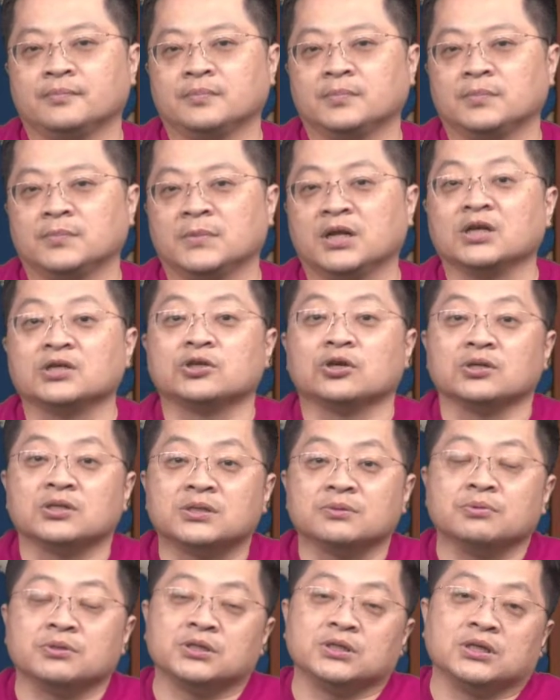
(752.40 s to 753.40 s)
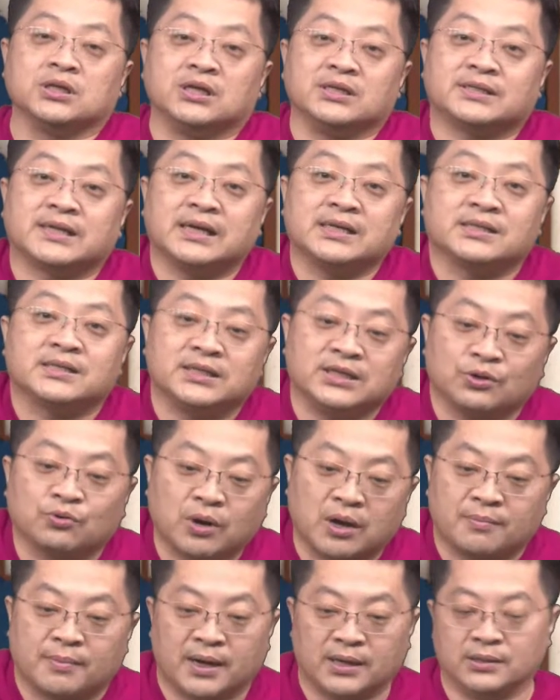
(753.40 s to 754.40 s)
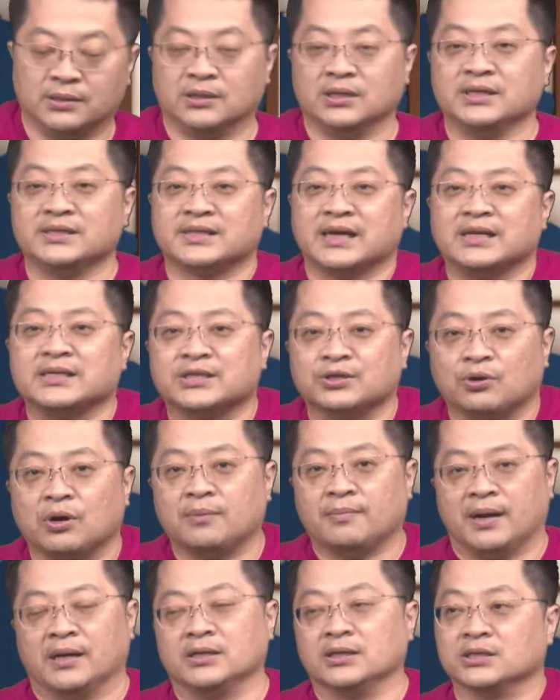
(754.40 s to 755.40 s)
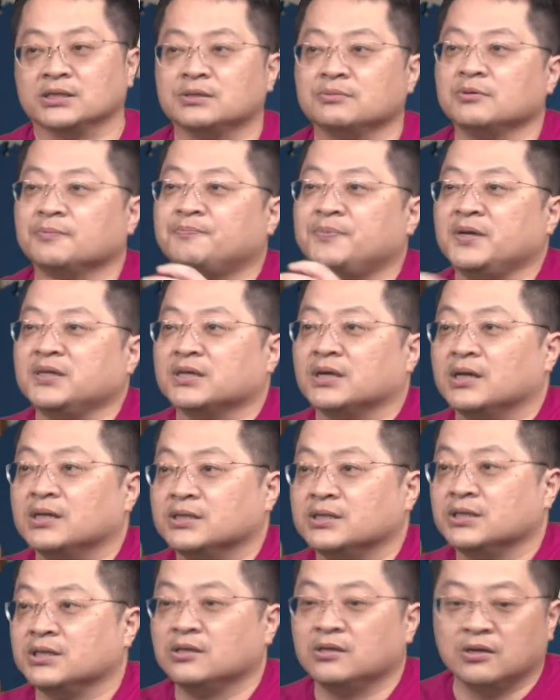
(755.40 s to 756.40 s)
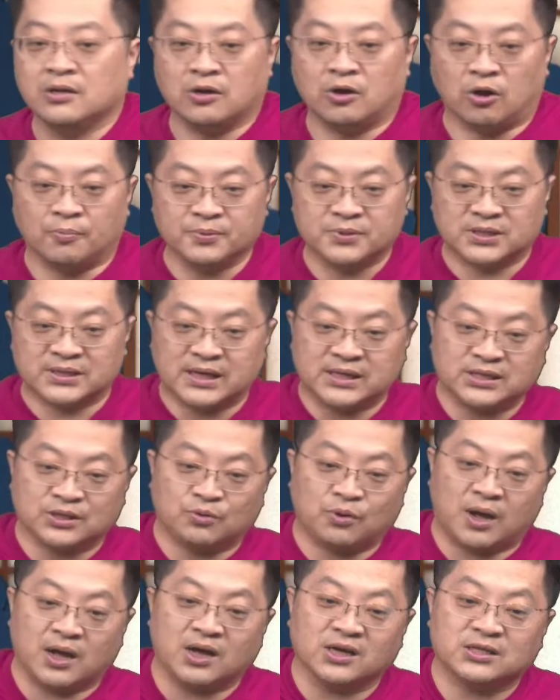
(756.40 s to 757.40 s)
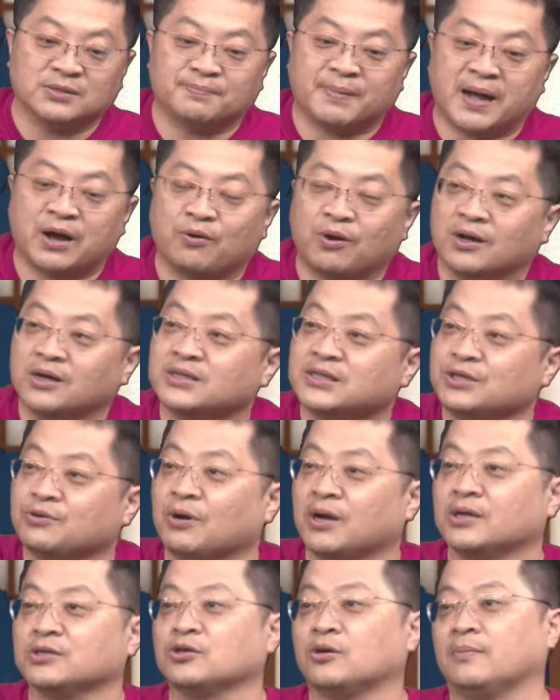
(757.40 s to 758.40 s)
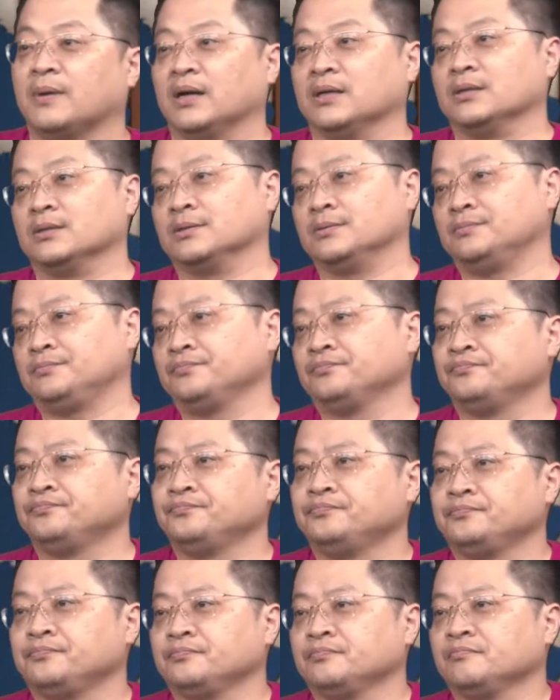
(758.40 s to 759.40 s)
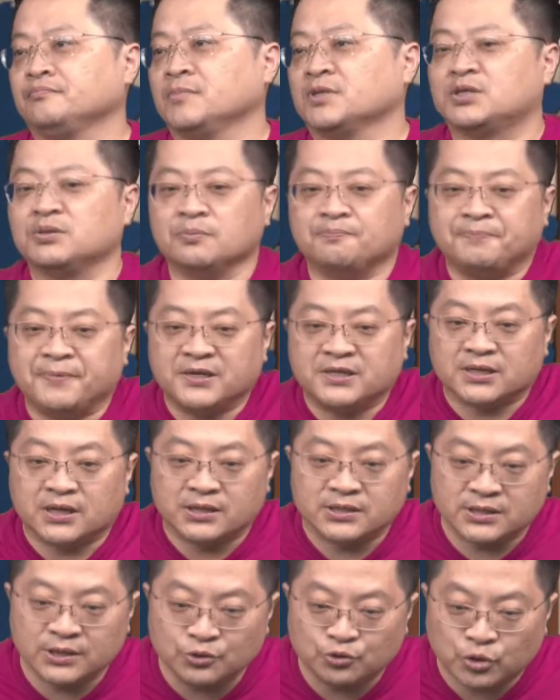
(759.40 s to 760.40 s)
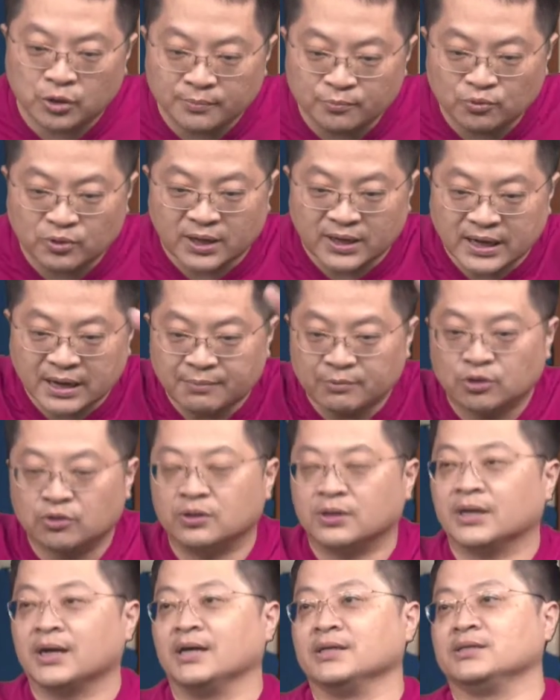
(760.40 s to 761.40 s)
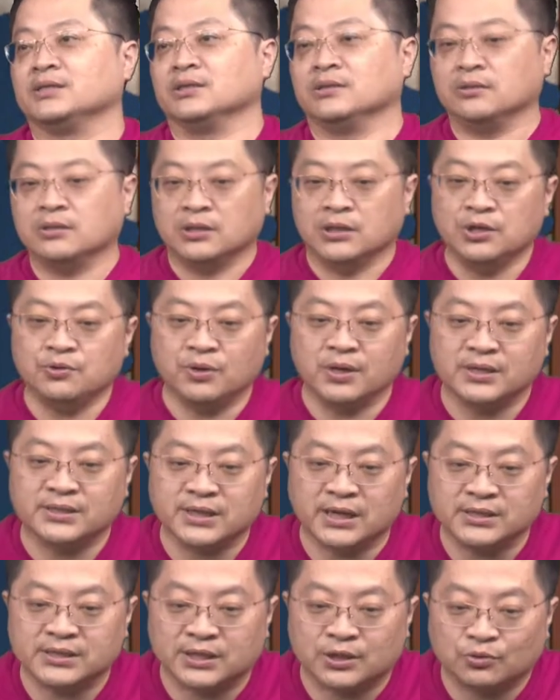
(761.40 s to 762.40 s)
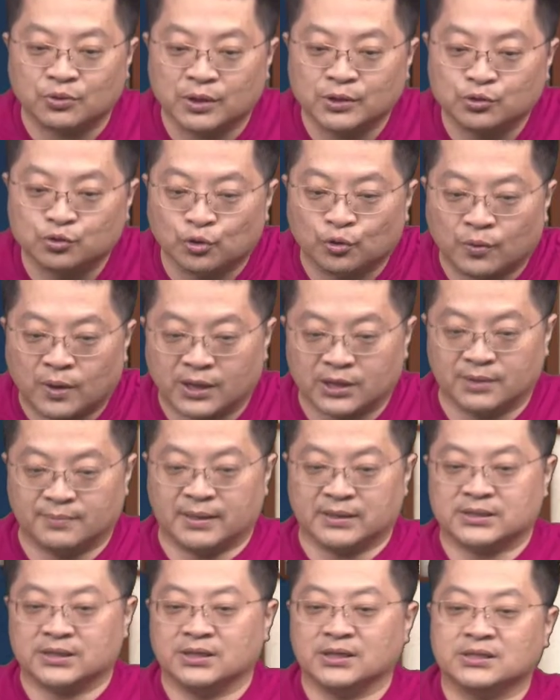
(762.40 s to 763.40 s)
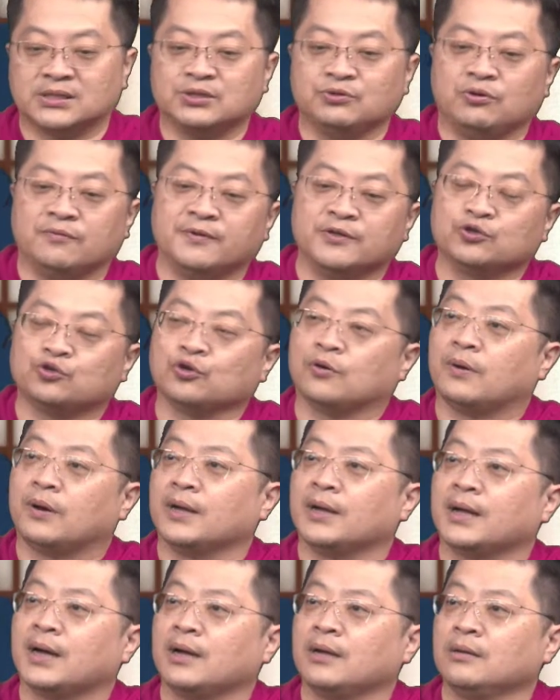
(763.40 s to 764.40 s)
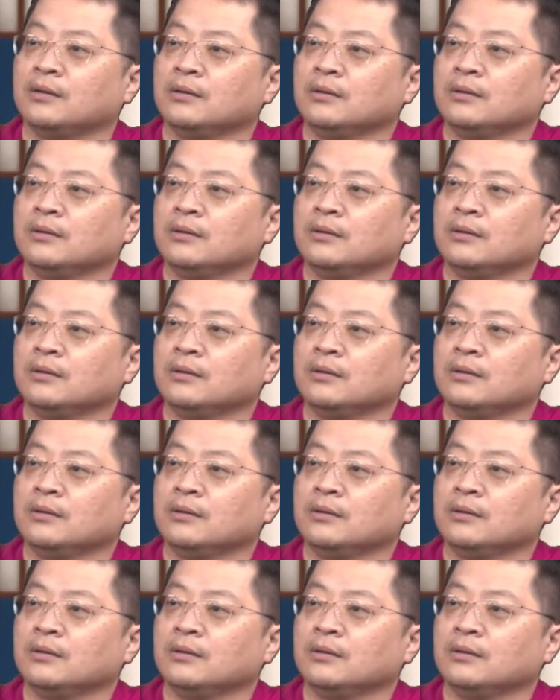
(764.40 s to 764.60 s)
那个时候是不是你三十一块买的？你三十块买的，是不是闭着眼睛哦？不止三十块，二十八块、二七块那时候买的，是不是闭着眼睛全部给他们都很开心？因为你这一整段做完了嘛，整个四月份做完了，